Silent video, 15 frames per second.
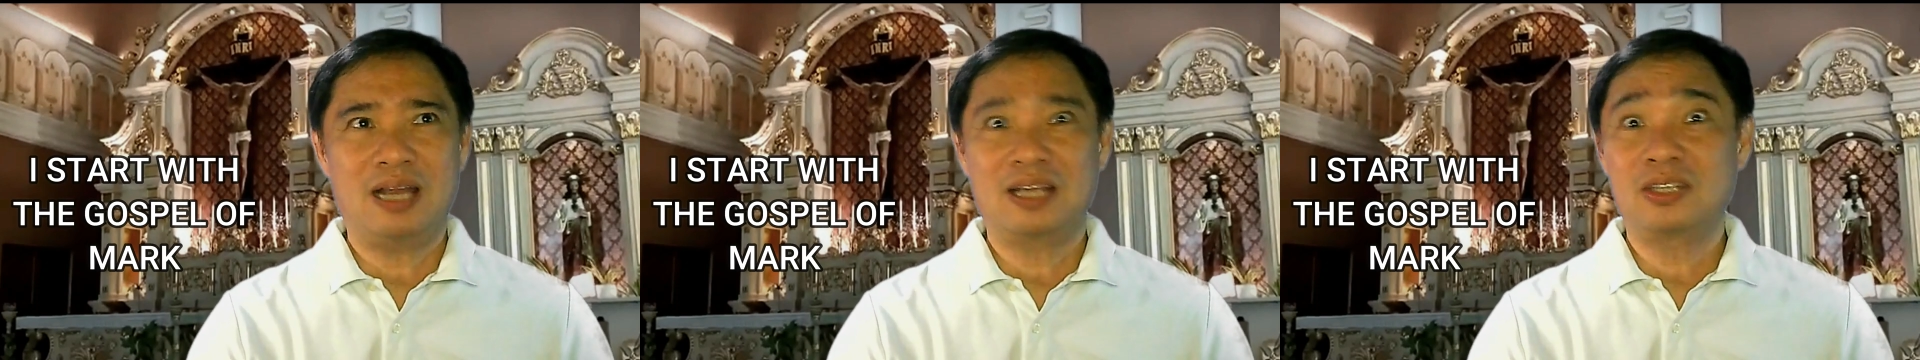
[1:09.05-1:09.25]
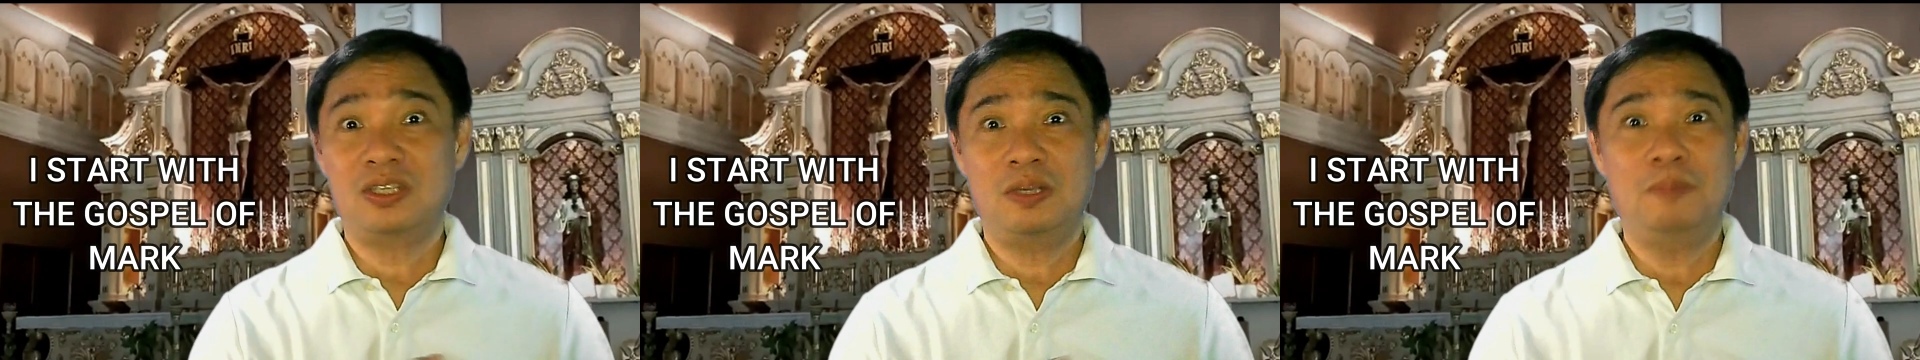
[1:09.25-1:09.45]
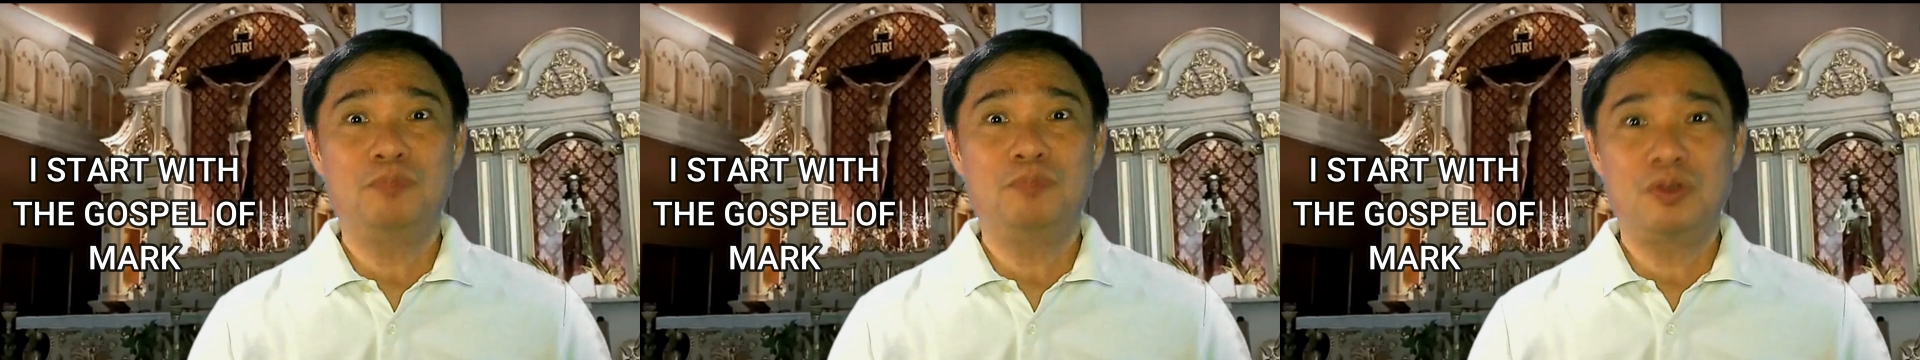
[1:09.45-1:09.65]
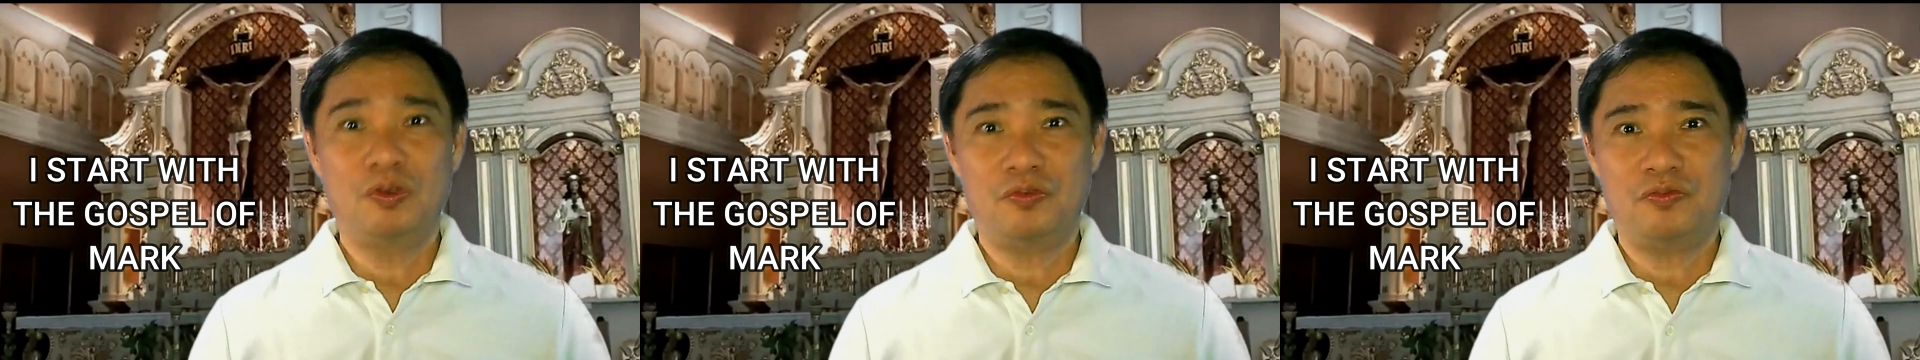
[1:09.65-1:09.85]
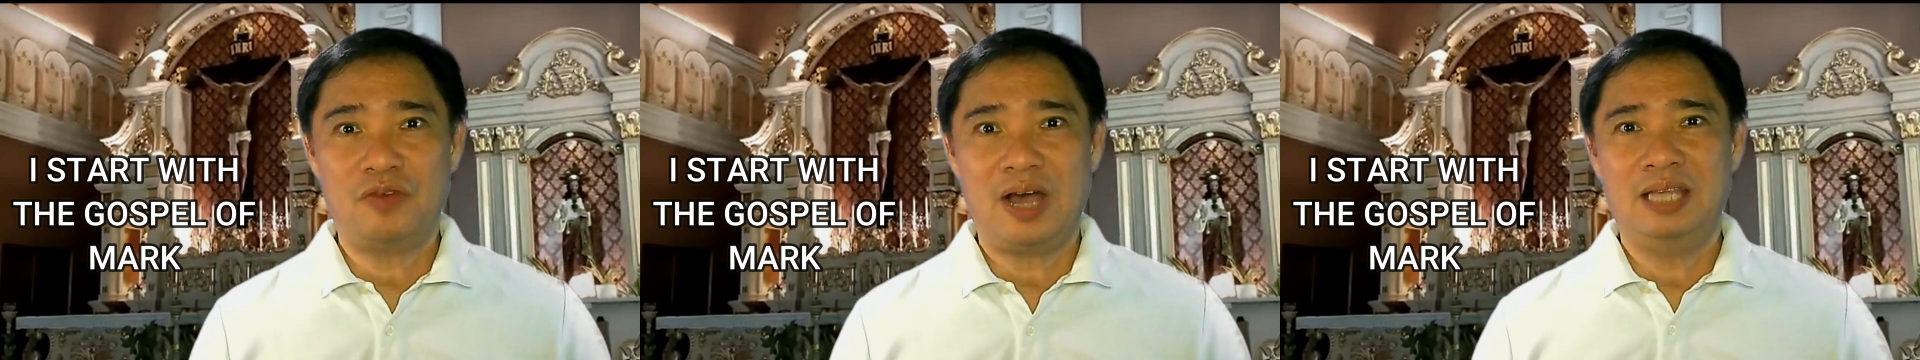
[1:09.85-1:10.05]
parang
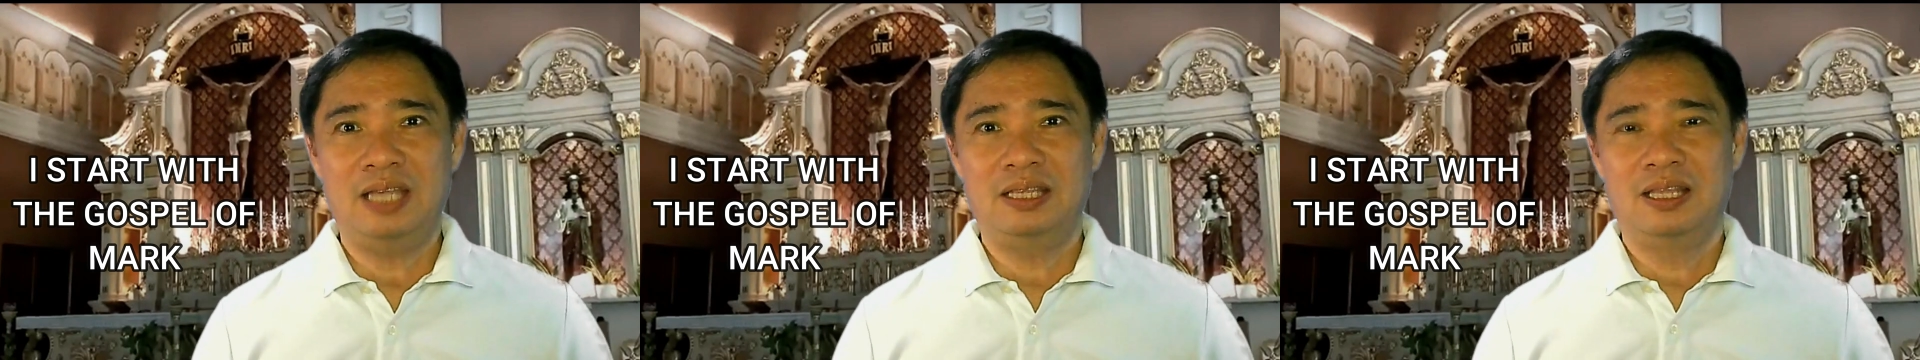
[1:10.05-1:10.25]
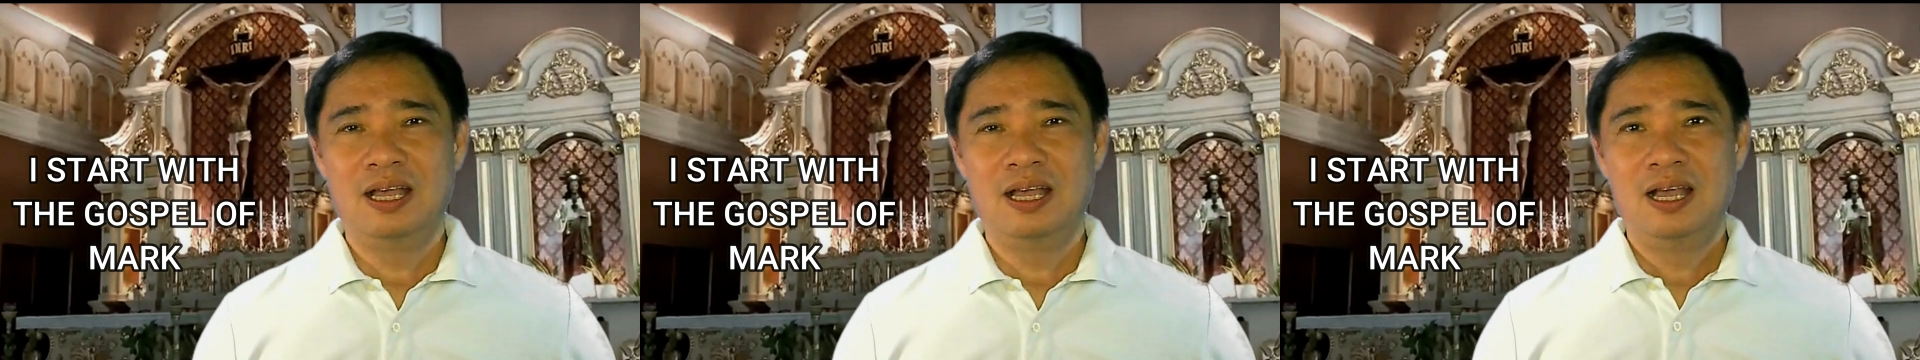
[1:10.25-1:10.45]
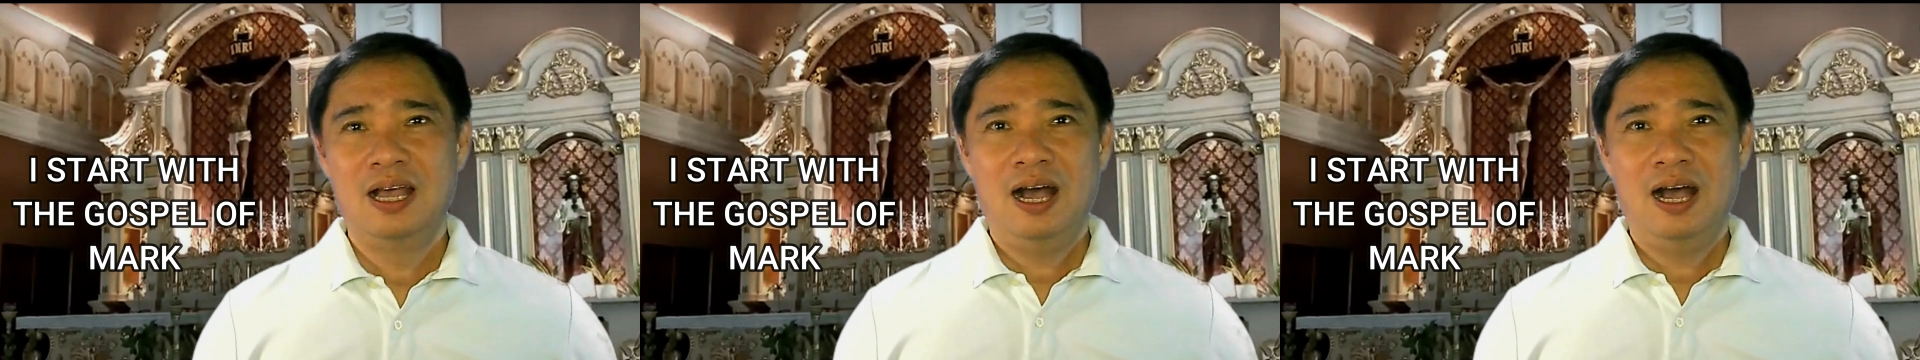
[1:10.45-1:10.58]
simplified